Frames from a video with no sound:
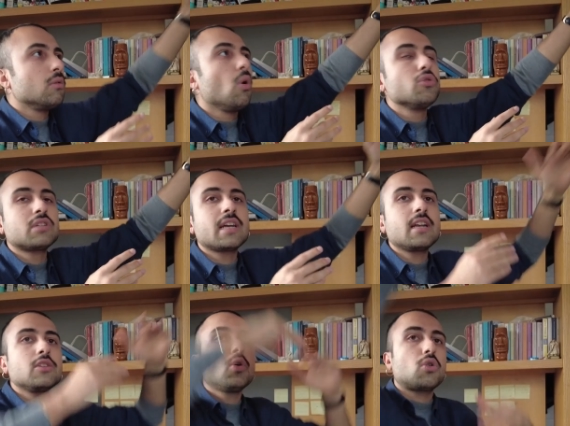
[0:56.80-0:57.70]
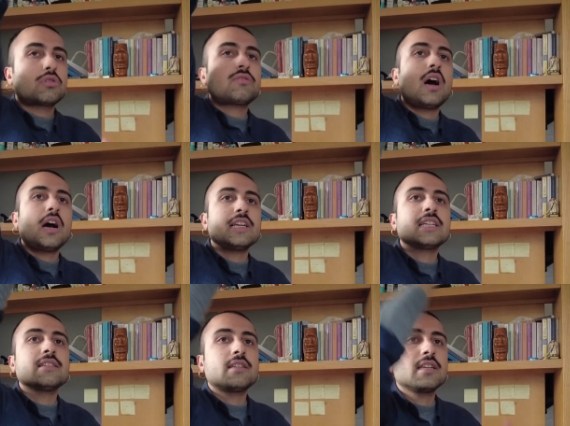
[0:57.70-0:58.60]
Londra ile York ta
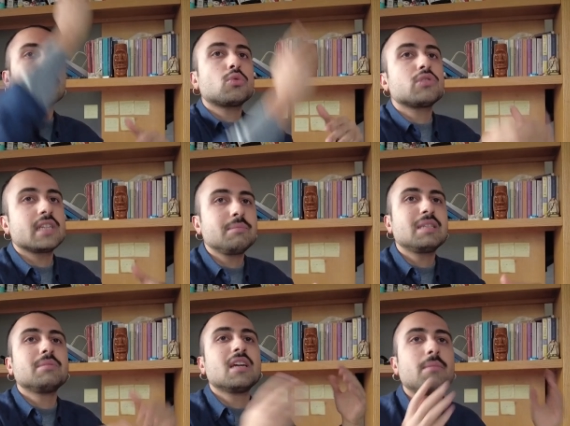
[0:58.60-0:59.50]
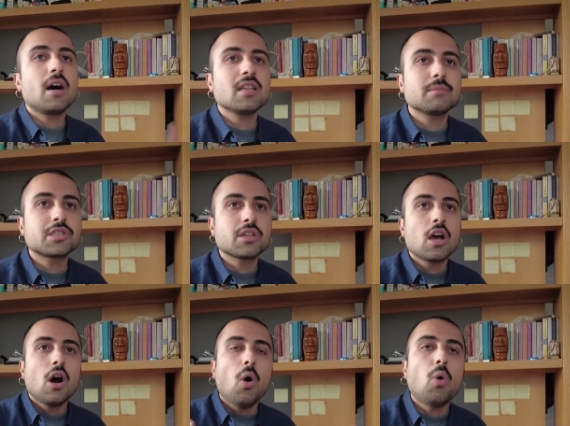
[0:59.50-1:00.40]
İngiltere'nin kuzeyini birbirine bağlamış.
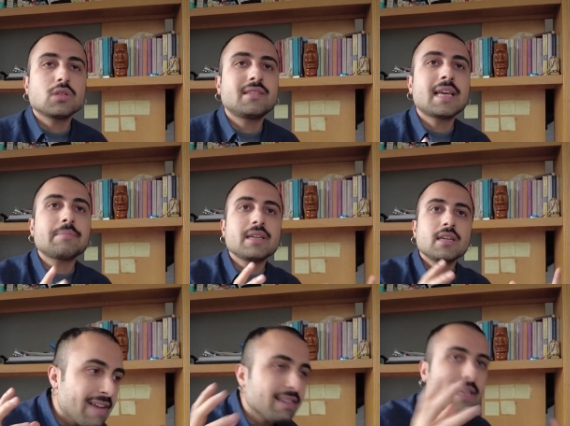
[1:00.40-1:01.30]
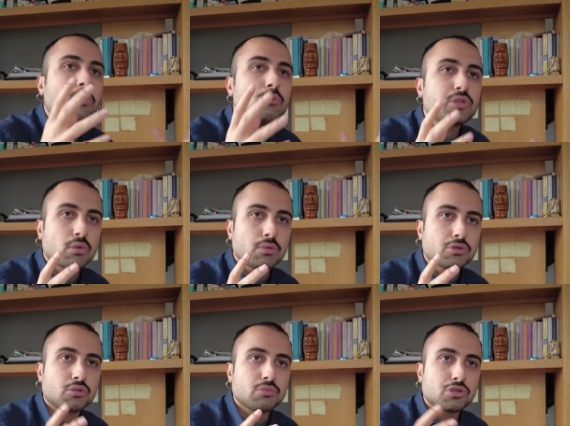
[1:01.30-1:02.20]
Orada tek bir devlet ekonomisi
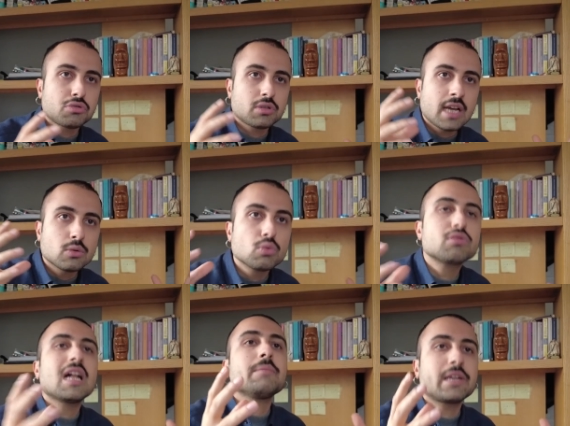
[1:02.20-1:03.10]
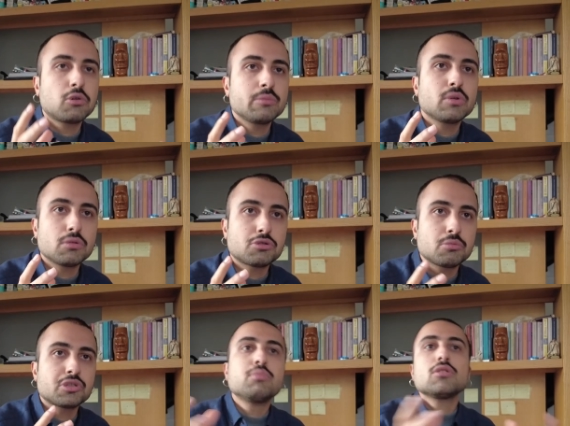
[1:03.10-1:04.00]
oluşturmuş. Yani ulusal bir ekonomi
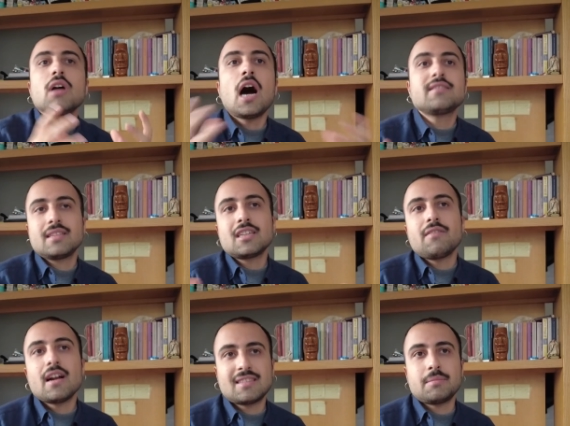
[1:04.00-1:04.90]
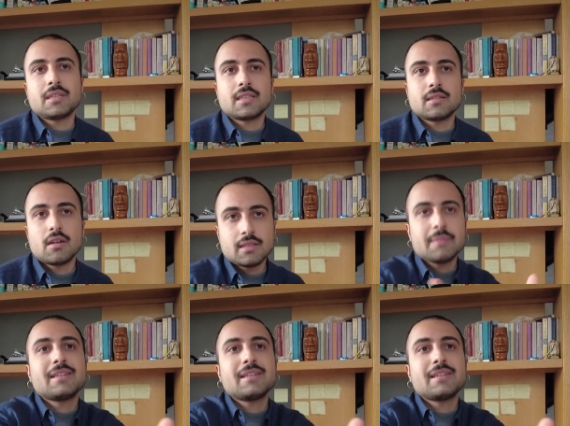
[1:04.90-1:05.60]
oluşturmuş. Bunun artıları var tabii ki. Ne